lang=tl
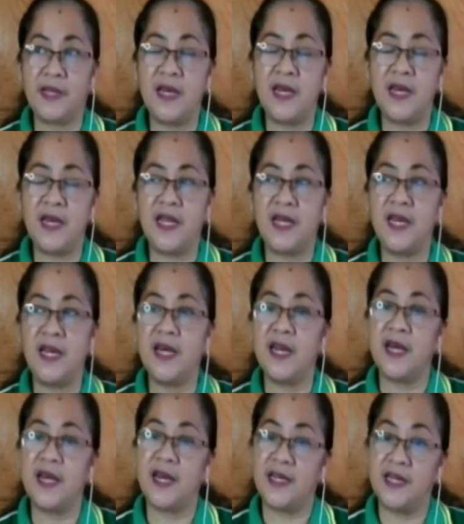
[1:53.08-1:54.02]
ini
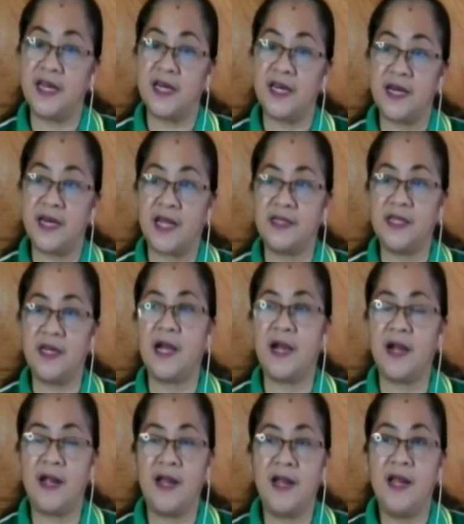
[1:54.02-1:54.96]
inire-ready rin natin
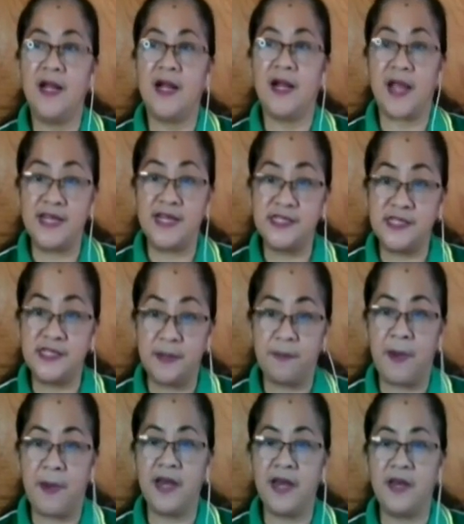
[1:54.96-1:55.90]
yung kanilang
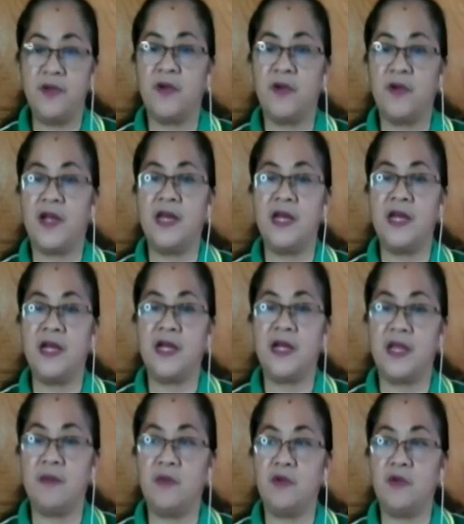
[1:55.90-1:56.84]
kaisipan, yung
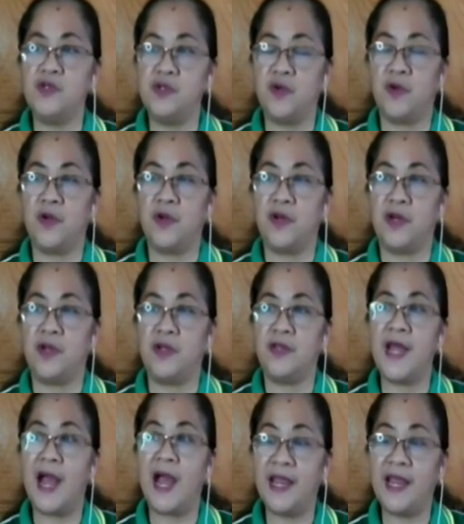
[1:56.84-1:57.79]
kanilang emosyon.
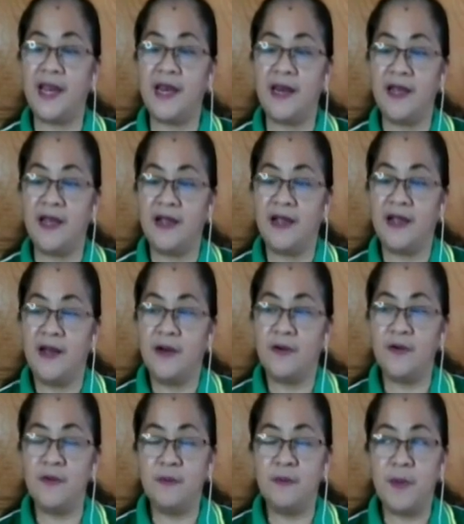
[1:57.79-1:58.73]
Dahil,
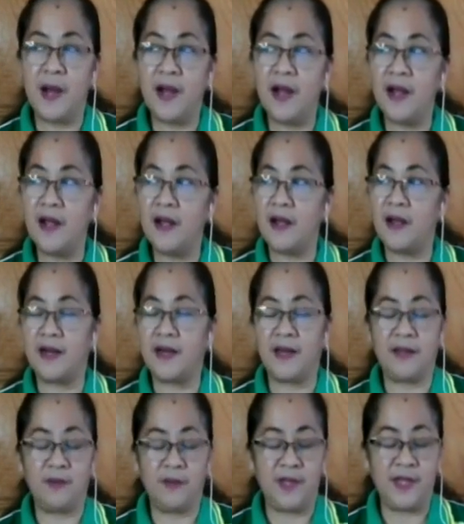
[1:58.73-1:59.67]
kumbaga,
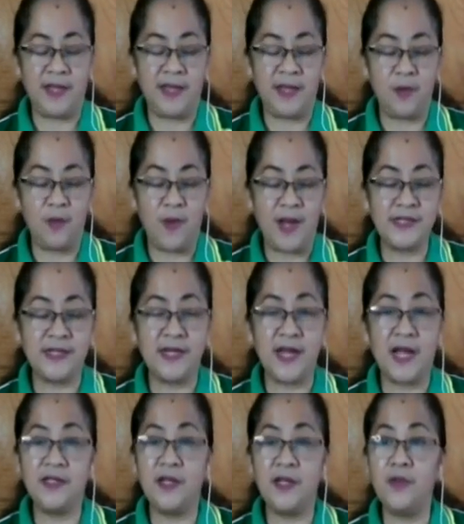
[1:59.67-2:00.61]
iiwasan
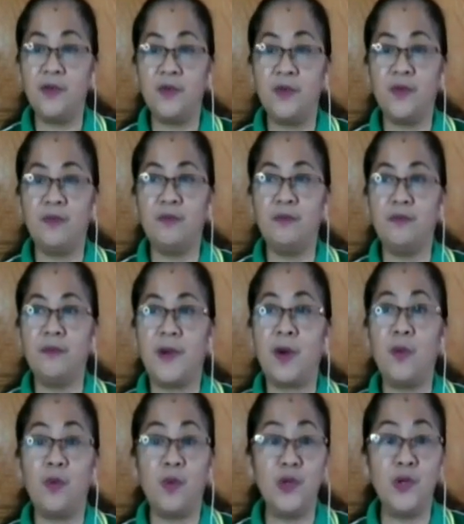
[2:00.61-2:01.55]
natin yung
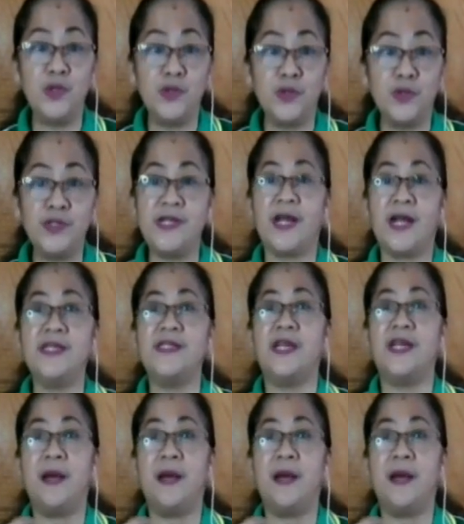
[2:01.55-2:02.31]
mako shock sila